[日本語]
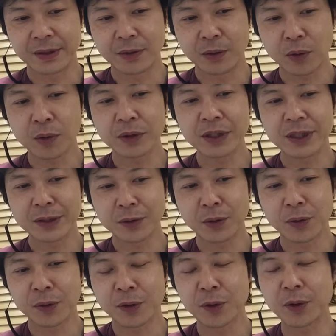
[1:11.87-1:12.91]
ご本人
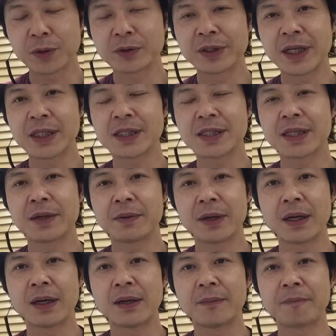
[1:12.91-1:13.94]
の協力なしで
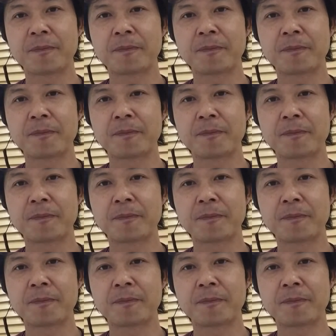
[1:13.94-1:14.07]
は